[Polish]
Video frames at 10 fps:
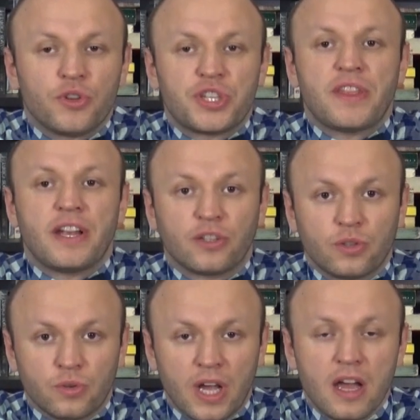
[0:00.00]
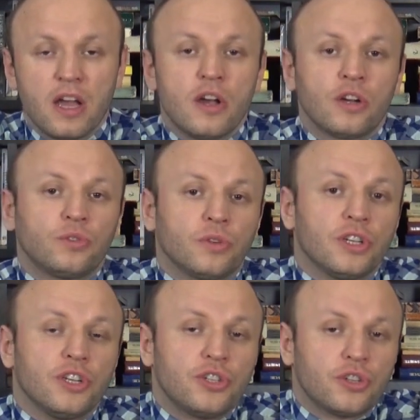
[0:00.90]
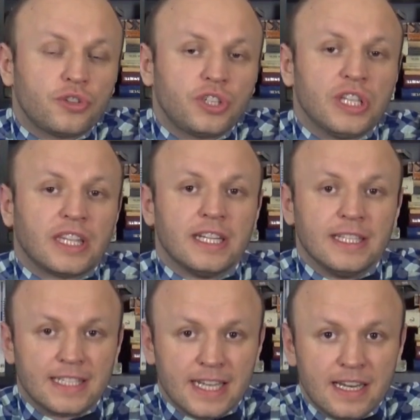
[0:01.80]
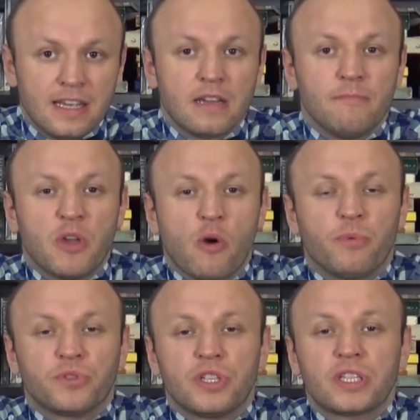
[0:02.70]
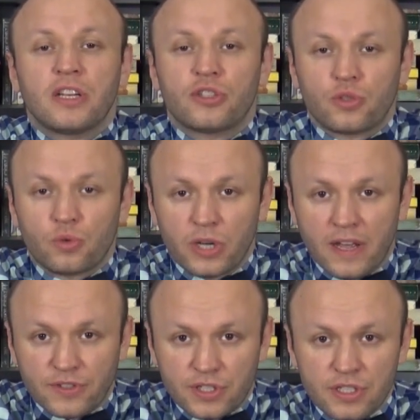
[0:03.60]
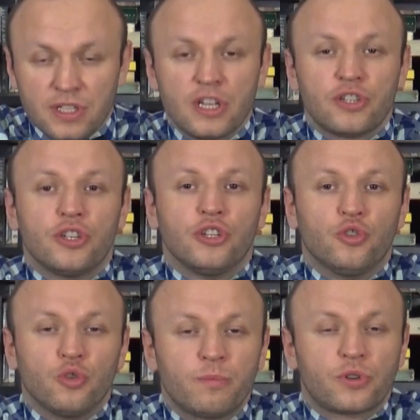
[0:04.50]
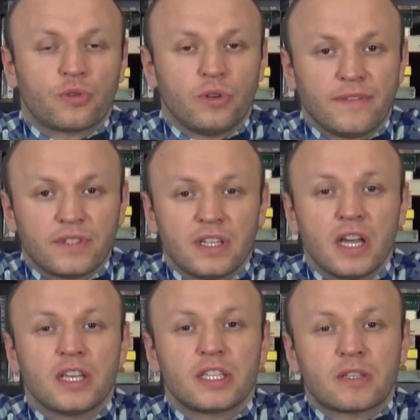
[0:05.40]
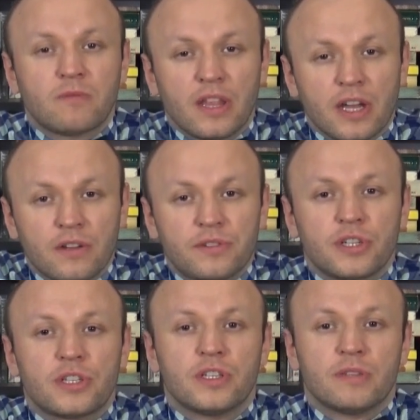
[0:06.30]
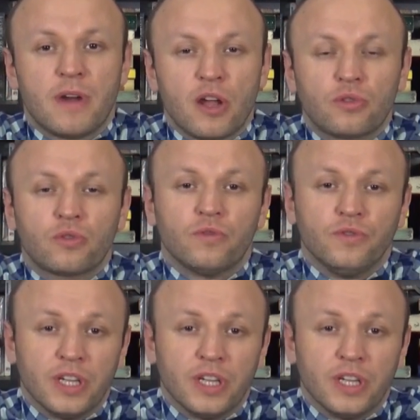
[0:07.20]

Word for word: do zadań króla, który środki na ten cel miał pozyskać z królewczyzn, czyli dóbr królewskich składających się z majątków